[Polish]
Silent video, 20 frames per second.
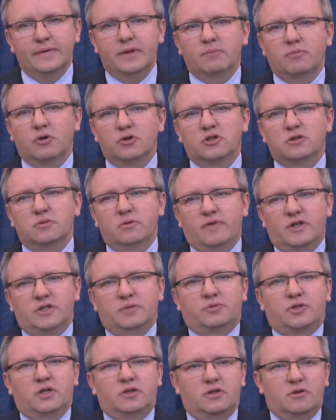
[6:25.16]
po to, żeby właśnie
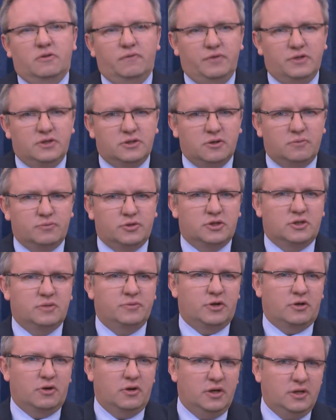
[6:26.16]
przed tą wizytą, przed tymi
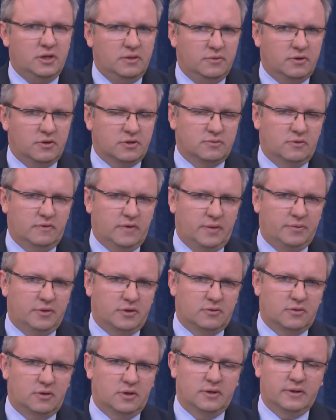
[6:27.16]
kolejnymi rozmowami,
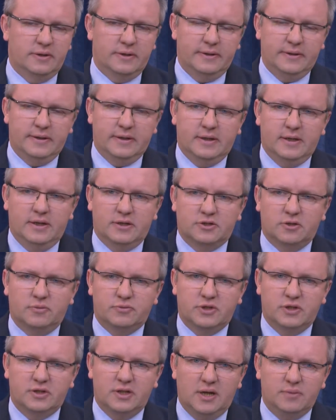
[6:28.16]
które e, są
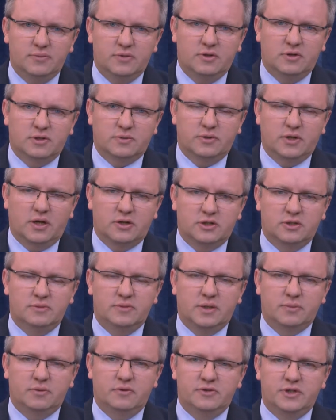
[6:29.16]
przed nami, gospodarczymi,
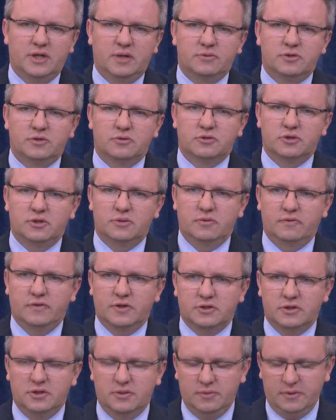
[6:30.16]
jak powiedziałem, z różnymi
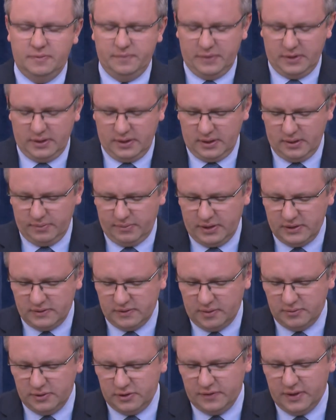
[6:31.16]
ważnymi e,
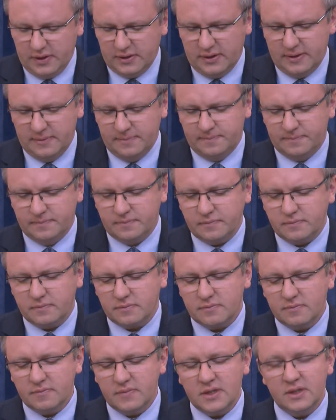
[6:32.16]
państwami świata,
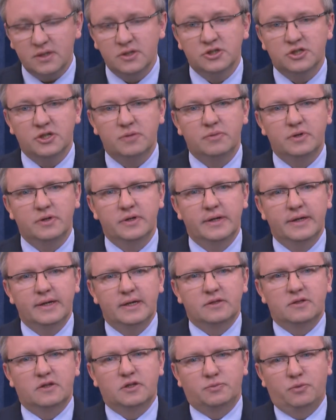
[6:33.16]
żeby
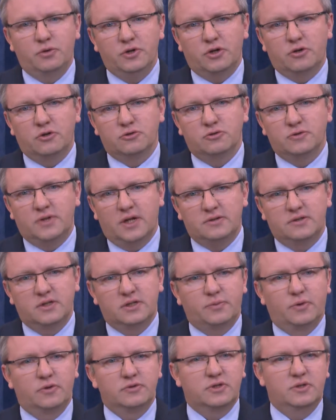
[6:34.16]
te wspólne konsultacje z
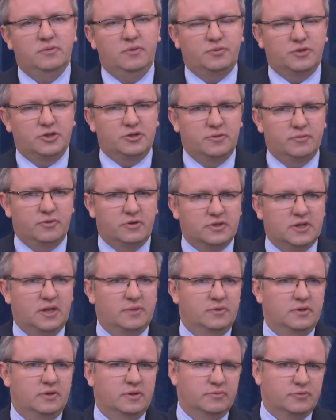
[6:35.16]
polskimi
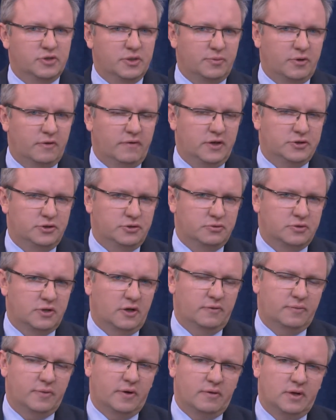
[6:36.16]
przedsiębiorcami przeprowadzić tutaj
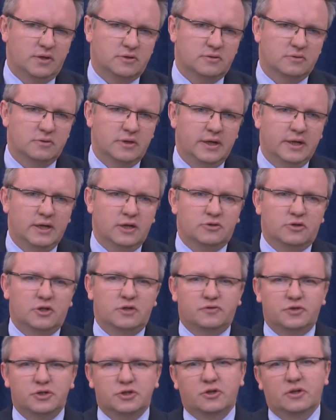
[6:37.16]
w Pałacu. To jest
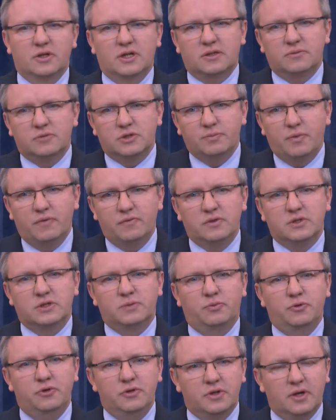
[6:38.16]
wszystko zatem z pewną
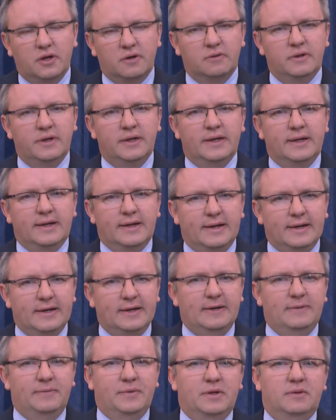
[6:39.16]
spójną
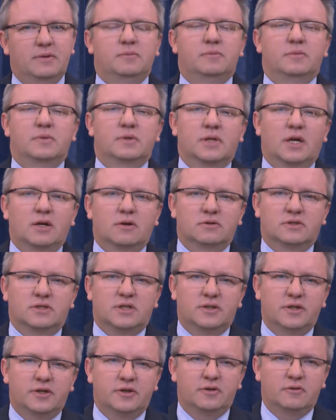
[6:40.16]
e, taką
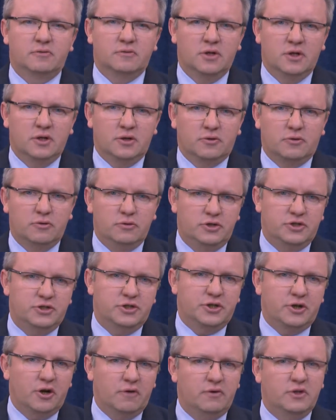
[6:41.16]
strategią kuli
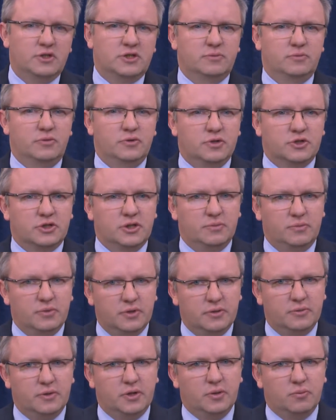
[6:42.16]
śniegowej, żeby,
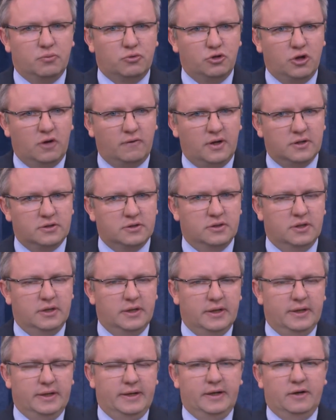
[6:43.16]
żeby budować
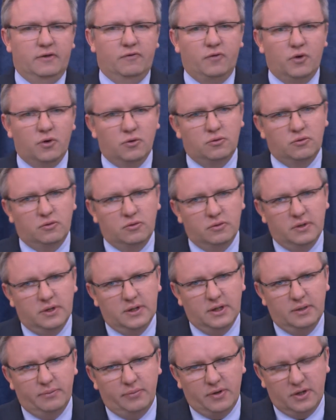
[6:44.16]
E, wokół
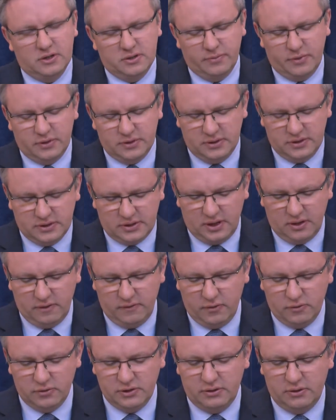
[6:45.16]
e, Pałacu Prezydenckiego,
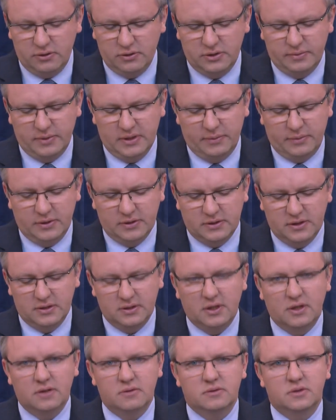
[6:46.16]
wokół działalności pana
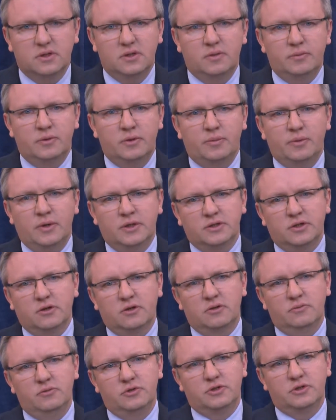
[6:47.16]
prezydenta, tej dyplomacji
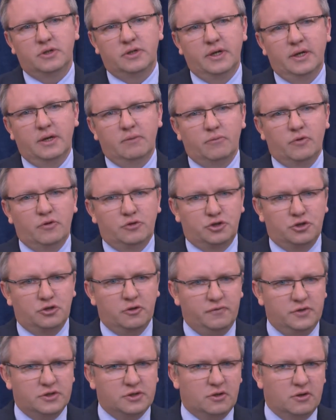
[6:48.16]
ekonomicznej, pewne
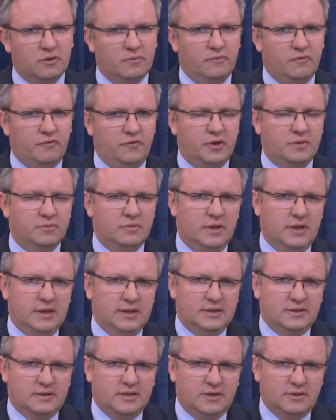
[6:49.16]
środowisko firm
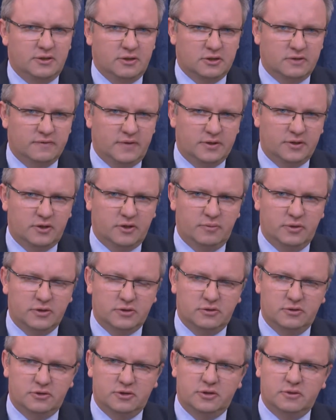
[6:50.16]
zainteresowanych
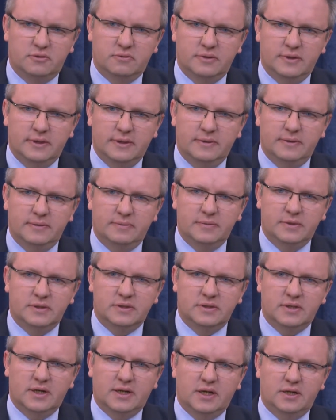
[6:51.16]
obecnością e,
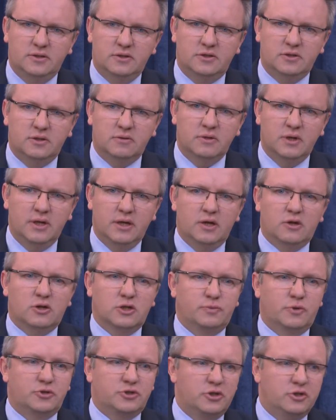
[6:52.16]
za granicą.
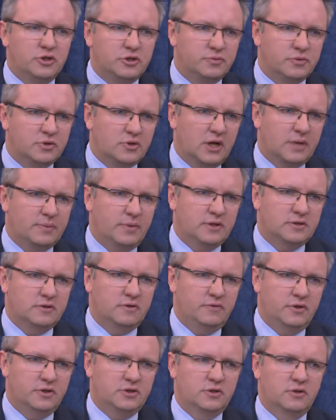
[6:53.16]
Rozpoczęliśmy to, jak państwo
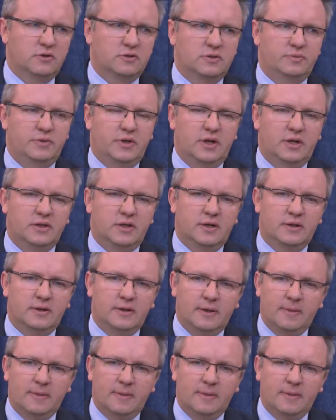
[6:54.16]
wiecie, od wspierania